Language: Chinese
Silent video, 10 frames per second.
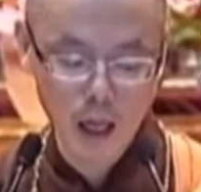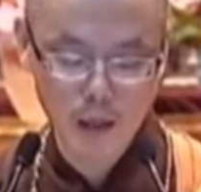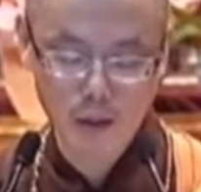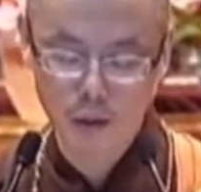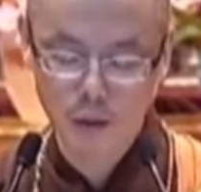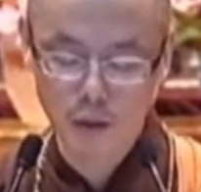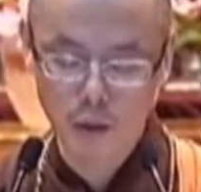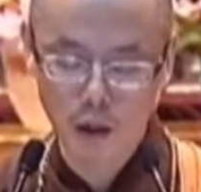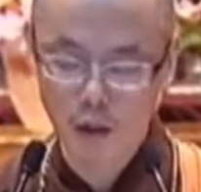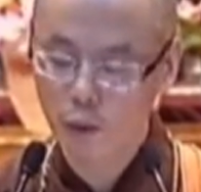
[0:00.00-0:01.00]
上
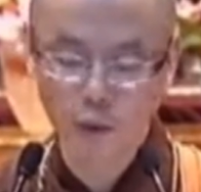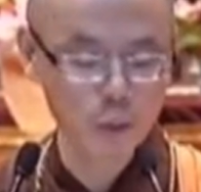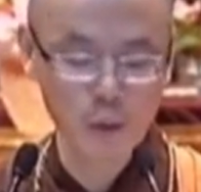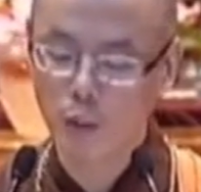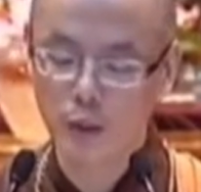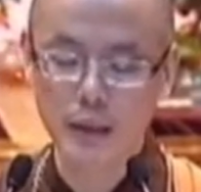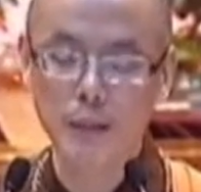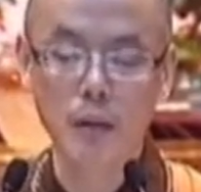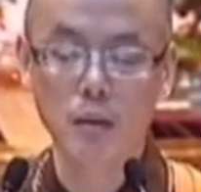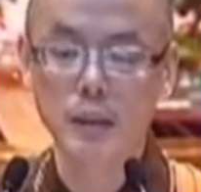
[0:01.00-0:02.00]
阿耨多罗
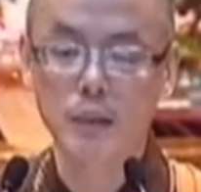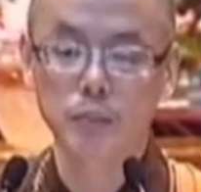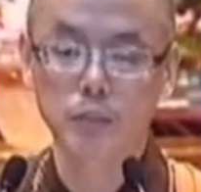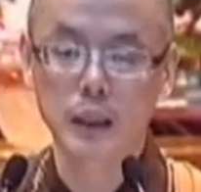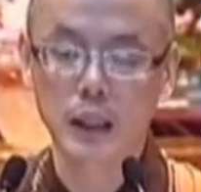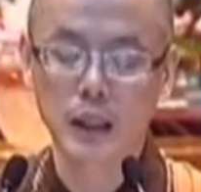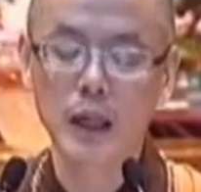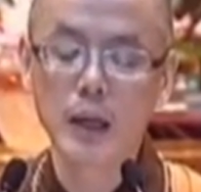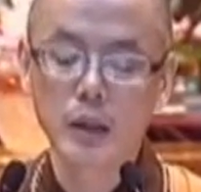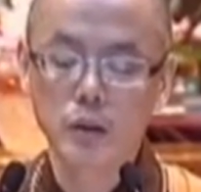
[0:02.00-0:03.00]
三藐三菩提，
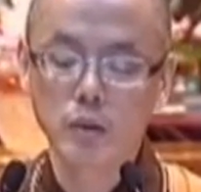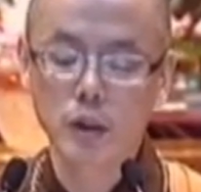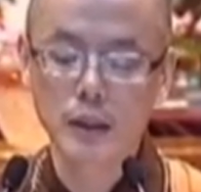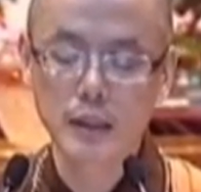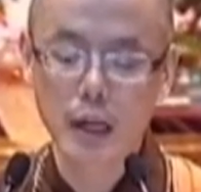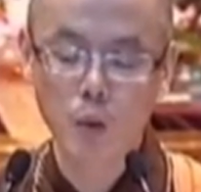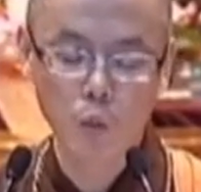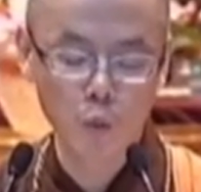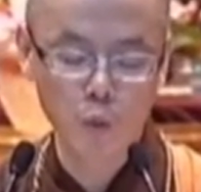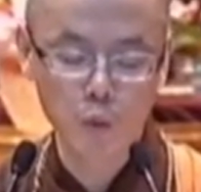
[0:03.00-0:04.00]
也就乘上
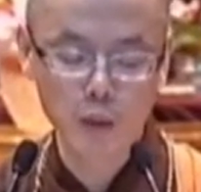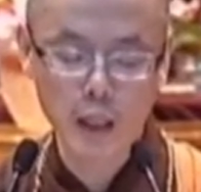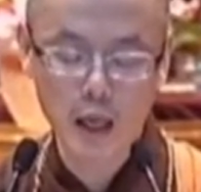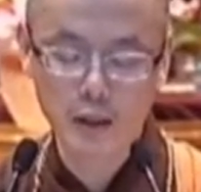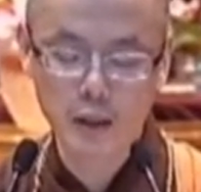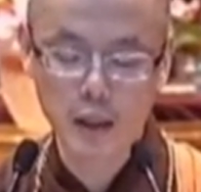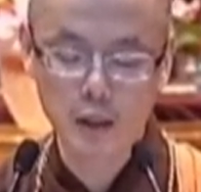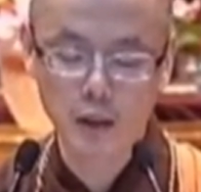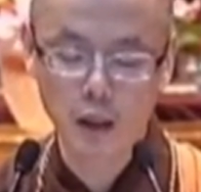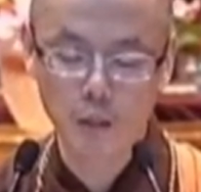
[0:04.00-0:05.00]
无上
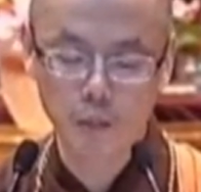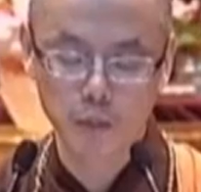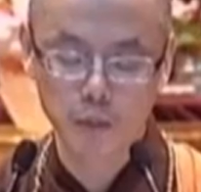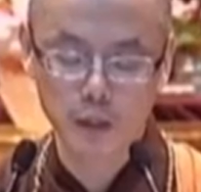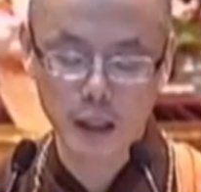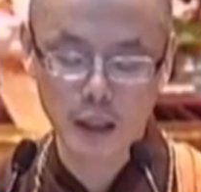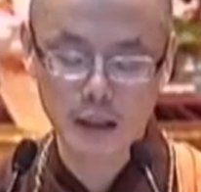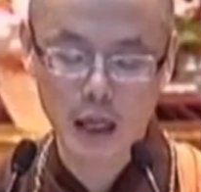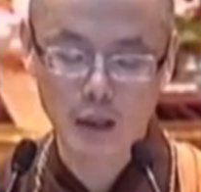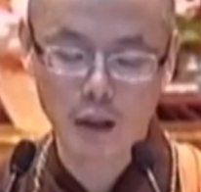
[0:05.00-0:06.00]
正等菩提
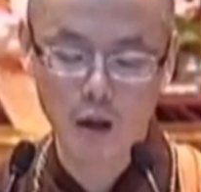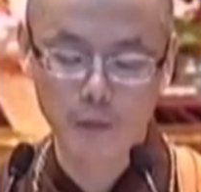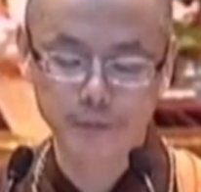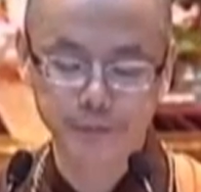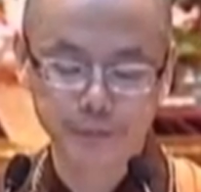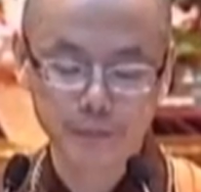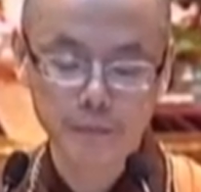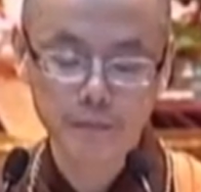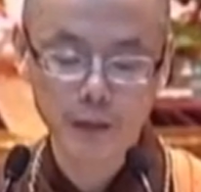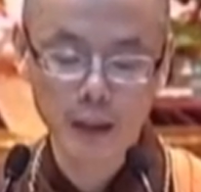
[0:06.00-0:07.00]
大道。
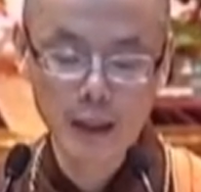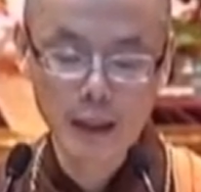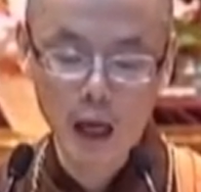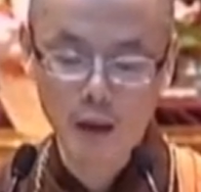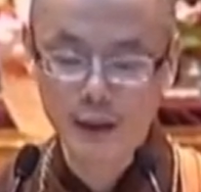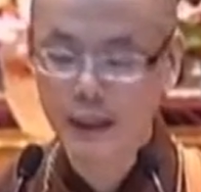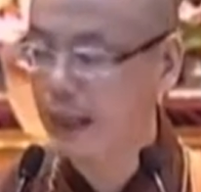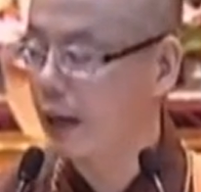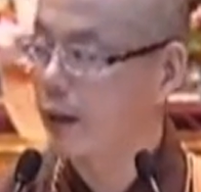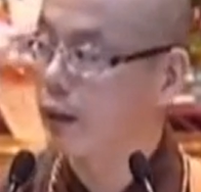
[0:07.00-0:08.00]
好，请
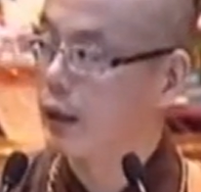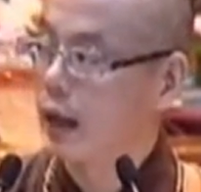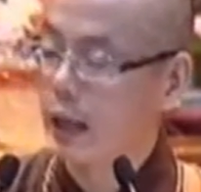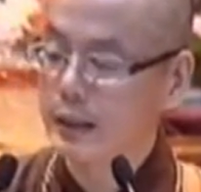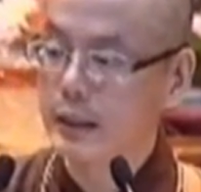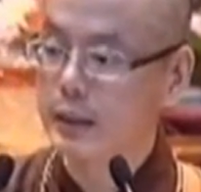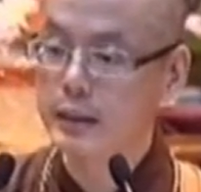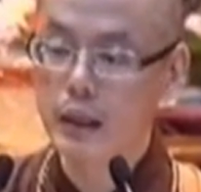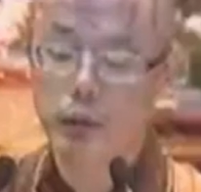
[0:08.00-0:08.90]
看显